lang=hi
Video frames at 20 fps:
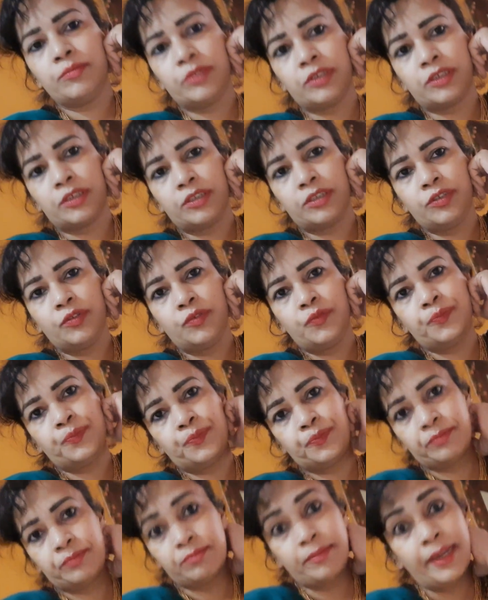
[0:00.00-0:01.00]
करती हूँ
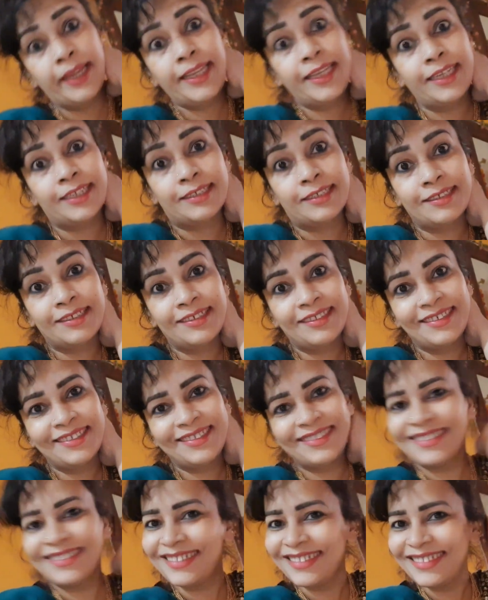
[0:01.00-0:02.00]
मैं नहीं
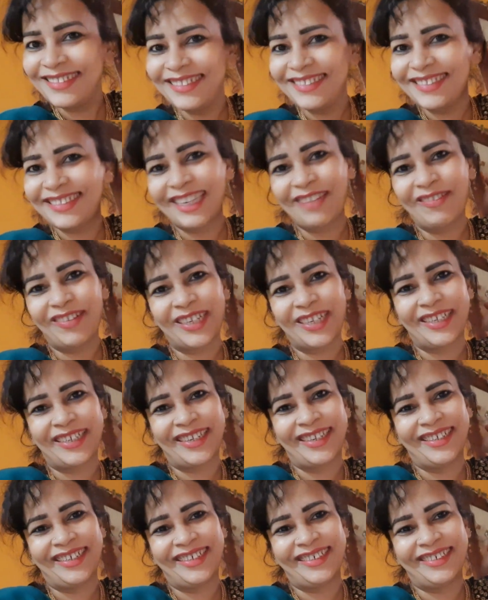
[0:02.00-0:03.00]
सेव
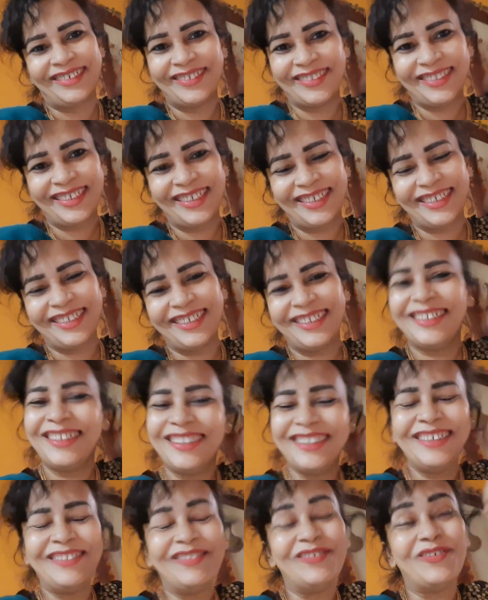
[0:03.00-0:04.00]
करेगा ओके
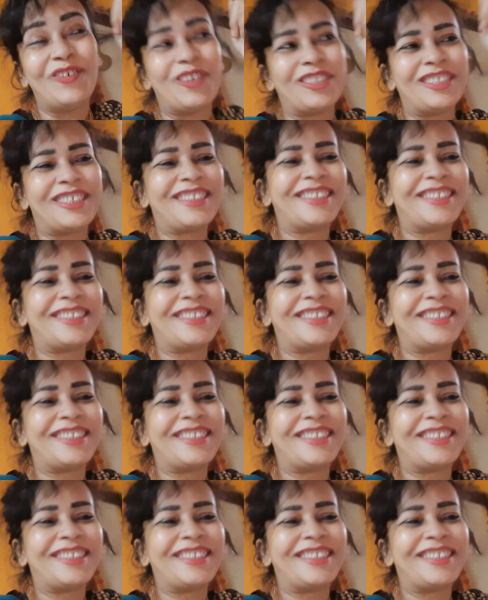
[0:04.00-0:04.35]
वॉच